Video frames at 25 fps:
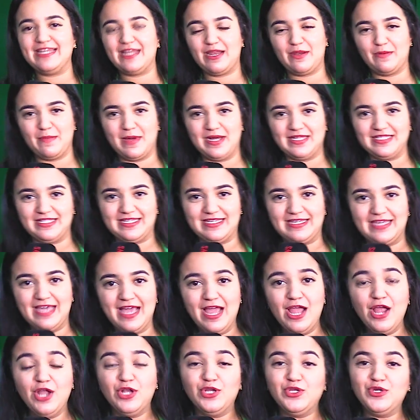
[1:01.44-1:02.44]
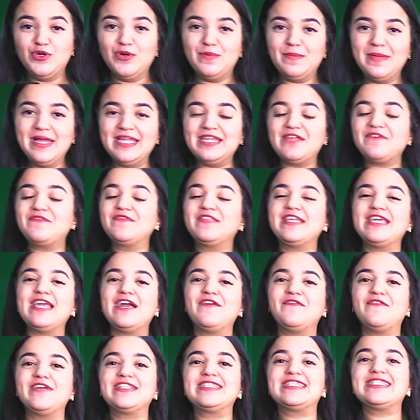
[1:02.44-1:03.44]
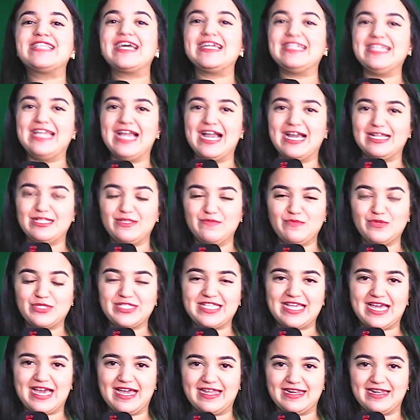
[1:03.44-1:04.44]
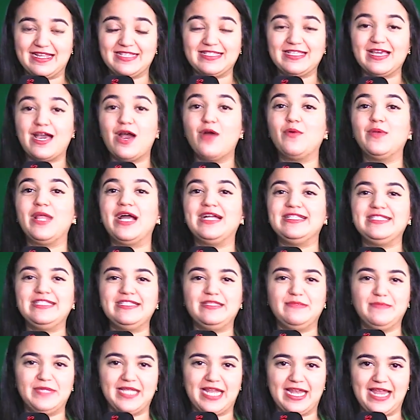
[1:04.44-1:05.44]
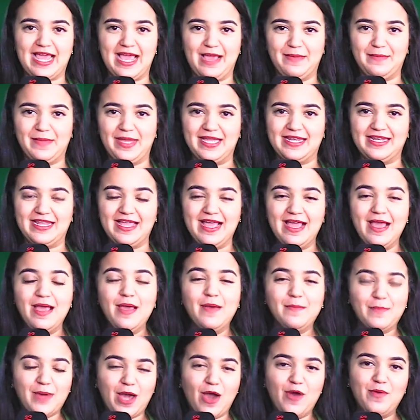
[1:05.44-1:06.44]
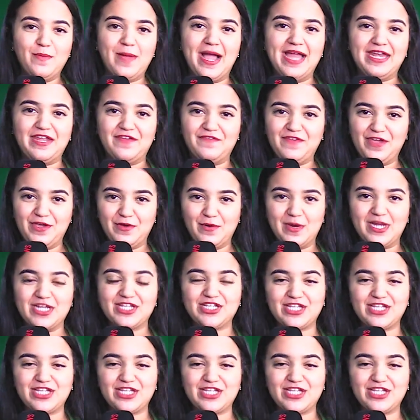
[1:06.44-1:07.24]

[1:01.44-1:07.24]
الى الماضي اليوم حنا في ضيافه صانع هذه الموسيقى الراسخه والعديد من الاعمال بقاو معنا في حوار